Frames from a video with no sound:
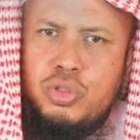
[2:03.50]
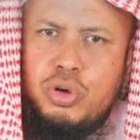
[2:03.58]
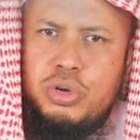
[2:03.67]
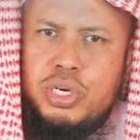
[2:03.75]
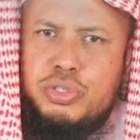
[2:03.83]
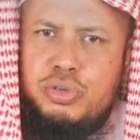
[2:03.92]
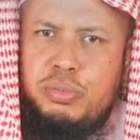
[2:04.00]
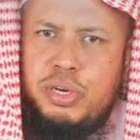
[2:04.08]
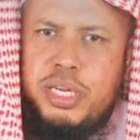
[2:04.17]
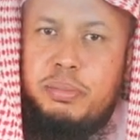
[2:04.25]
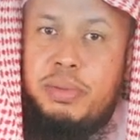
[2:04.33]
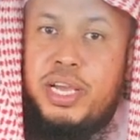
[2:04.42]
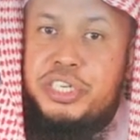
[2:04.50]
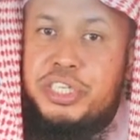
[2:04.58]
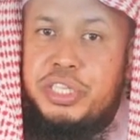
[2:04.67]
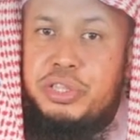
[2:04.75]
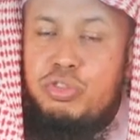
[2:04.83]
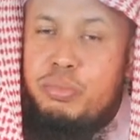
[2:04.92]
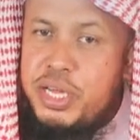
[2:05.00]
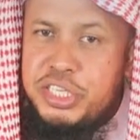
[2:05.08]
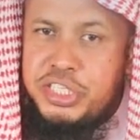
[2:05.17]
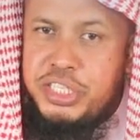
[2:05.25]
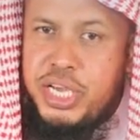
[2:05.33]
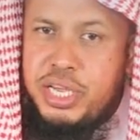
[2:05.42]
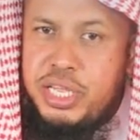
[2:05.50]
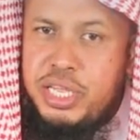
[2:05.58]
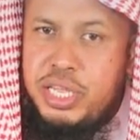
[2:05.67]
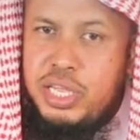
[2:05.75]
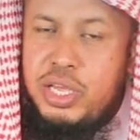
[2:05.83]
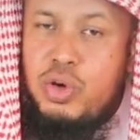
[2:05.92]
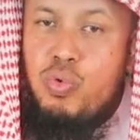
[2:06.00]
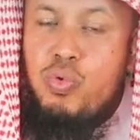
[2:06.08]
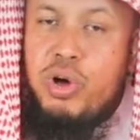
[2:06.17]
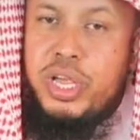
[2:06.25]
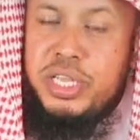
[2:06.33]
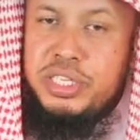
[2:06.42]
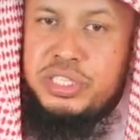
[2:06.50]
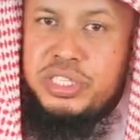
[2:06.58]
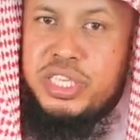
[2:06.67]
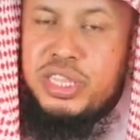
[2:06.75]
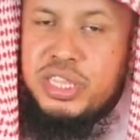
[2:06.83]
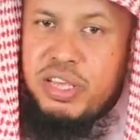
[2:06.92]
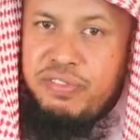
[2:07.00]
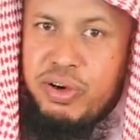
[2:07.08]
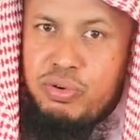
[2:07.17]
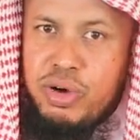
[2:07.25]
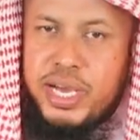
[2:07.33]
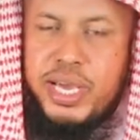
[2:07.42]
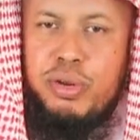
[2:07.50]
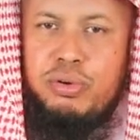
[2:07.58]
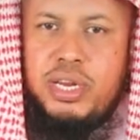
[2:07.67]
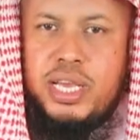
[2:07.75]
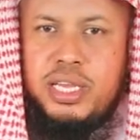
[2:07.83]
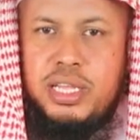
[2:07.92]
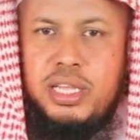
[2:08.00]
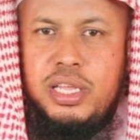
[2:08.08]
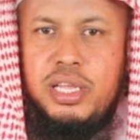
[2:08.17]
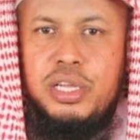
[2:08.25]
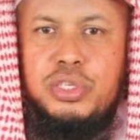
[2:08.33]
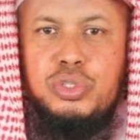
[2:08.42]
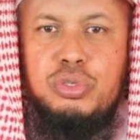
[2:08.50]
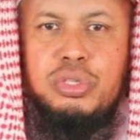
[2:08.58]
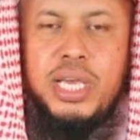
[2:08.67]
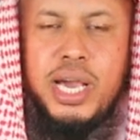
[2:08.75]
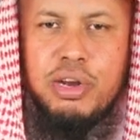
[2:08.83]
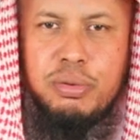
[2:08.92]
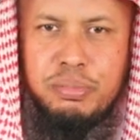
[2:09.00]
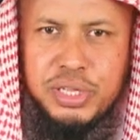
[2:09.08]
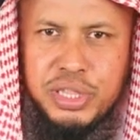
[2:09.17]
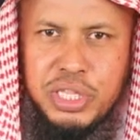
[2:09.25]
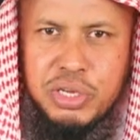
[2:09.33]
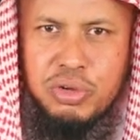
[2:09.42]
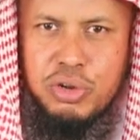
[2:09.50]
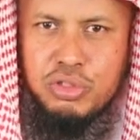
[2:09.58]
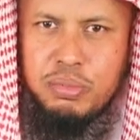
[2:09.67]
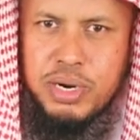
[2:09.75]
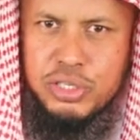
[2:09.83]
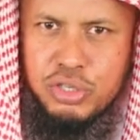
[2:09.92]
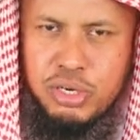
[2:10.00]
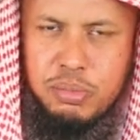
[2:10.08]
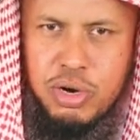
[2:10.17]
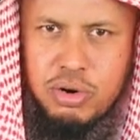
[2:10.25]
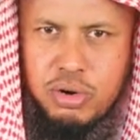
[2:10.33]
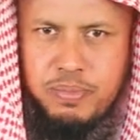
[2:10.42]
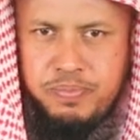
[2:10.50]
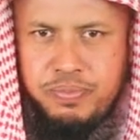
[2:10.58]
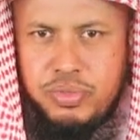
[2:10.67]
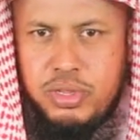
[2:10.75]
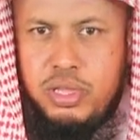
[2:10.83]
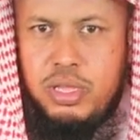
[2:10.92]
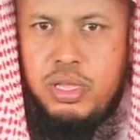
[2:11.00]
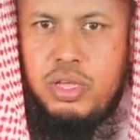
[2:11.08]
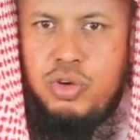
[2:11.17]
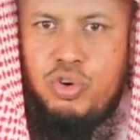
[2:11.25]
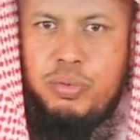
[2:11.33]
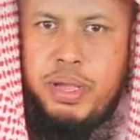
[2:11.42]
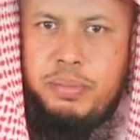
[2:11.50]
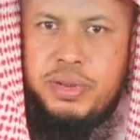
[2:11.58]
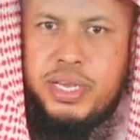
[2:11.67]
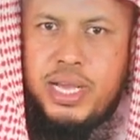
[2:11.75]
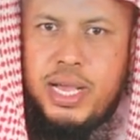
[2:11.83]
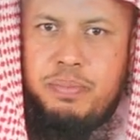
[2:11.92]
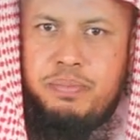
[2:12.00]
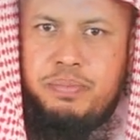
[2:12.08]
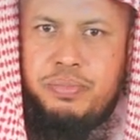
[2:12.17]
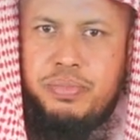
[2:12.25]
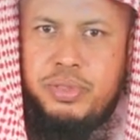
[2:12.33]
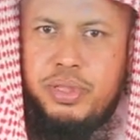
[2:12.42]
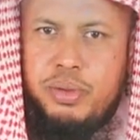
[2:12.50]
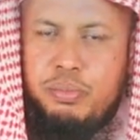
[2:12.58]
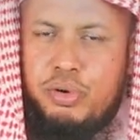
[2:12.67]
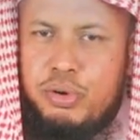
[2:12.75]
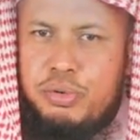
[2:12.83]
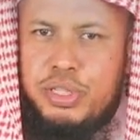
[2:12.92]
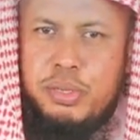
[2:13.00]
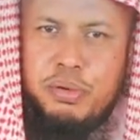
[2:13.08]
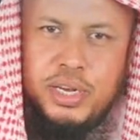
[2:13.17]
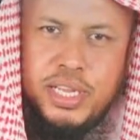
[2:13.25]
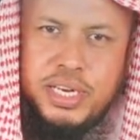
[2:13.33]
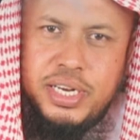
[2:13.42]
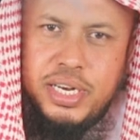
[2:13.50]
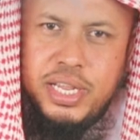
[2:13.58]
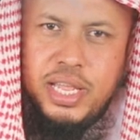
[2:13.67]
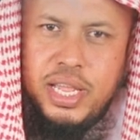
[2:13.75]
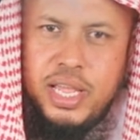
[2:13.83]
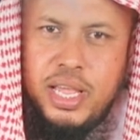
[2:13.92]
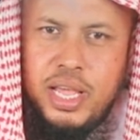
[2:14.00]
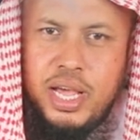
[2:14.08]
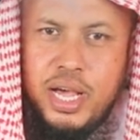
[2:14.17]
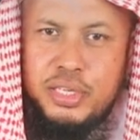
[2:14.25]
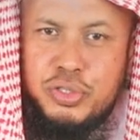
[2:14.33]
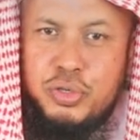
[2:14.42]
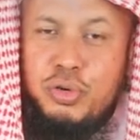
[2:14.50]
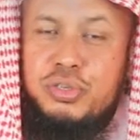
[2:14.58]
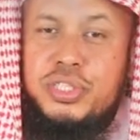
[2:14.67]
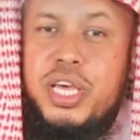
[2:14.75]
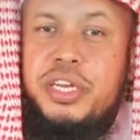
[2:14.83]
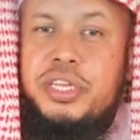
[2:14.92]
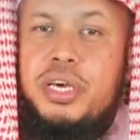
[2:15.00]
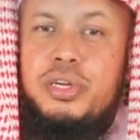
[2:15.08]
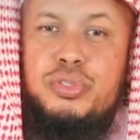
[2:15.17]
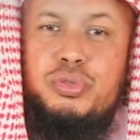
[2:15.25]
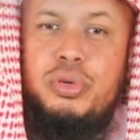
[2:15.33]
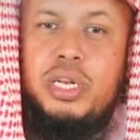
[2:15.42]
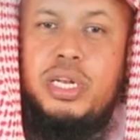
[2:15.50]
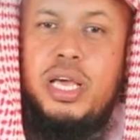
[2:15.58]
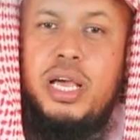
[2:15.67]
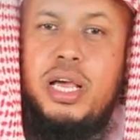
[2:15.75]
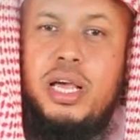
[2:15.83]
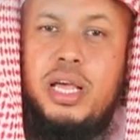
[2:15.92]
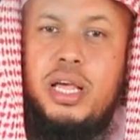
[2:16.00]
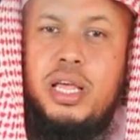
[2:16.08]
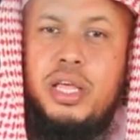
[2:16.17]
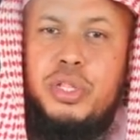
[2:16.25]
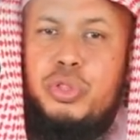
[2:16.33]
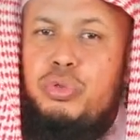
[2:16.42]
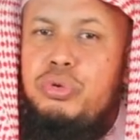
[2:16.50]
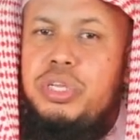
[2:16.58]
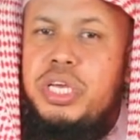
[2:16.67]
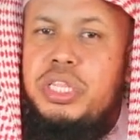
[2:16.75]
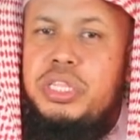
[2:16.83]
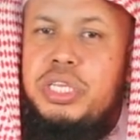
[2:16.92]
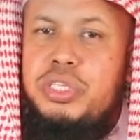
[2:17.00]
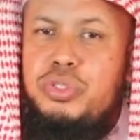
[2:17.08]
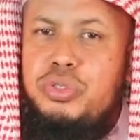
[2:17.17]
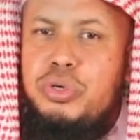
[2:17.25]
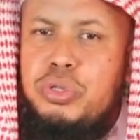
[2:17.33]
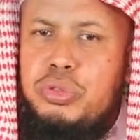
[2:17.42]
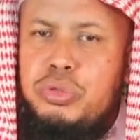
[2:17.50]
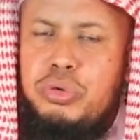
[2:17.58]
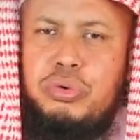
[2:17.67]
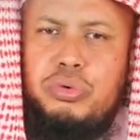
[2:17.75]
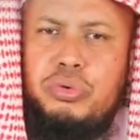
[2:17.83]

তখন রাসুল বলেন মা শীত তোমার ইচ্ছা ওয়া ইন জিত্তাফা হুয়া খাইরুল্লাহ যদি আরো বৃদ্ধি করো তোমার জন্য মঙ্গল ওবাই ইবনে কাব পরবর্তী বললেন আসুল হুসান ইয়া রসুল আল্লাহ দুনিয়াতে যত